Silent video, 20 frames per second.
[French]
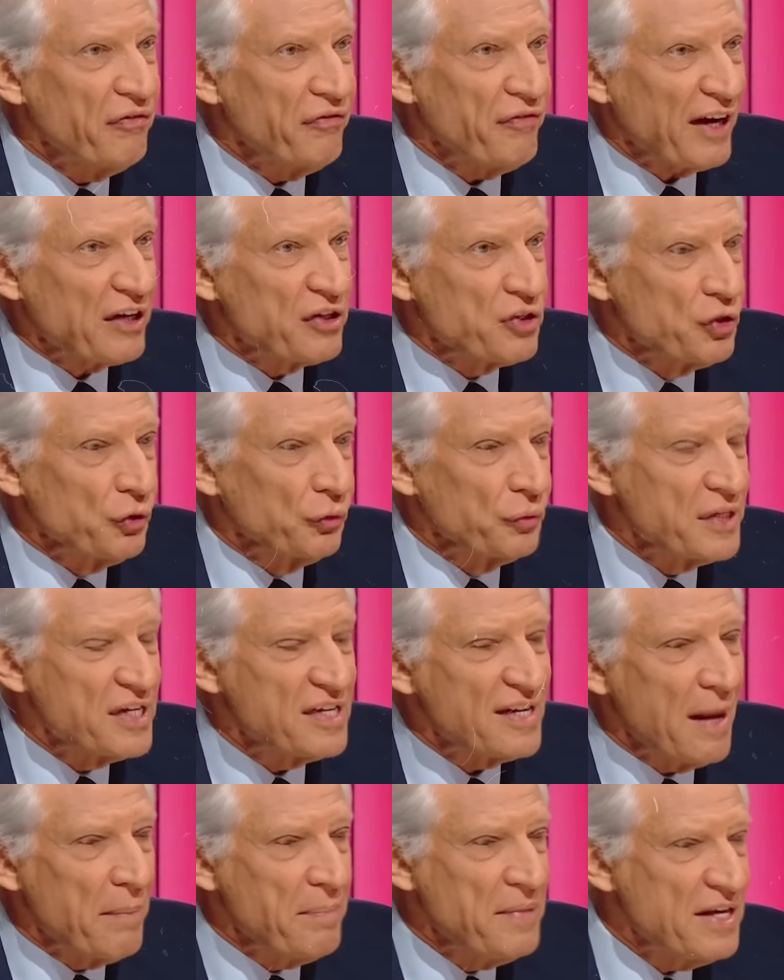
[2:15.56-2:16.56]
factions
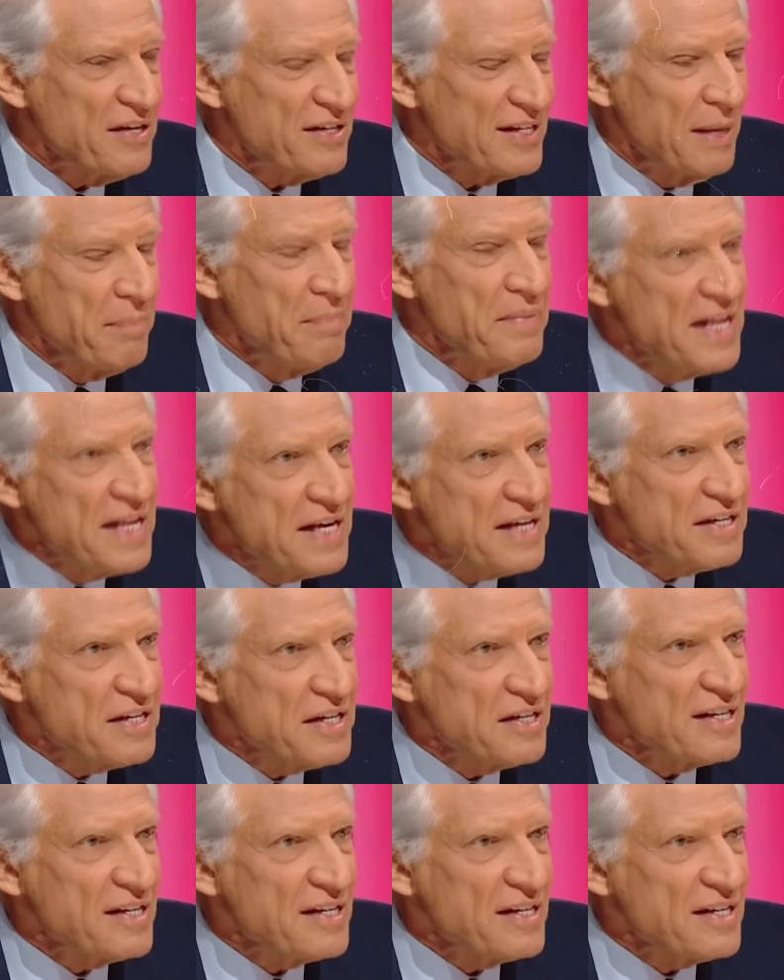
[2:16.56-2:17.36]
islamistes, les milices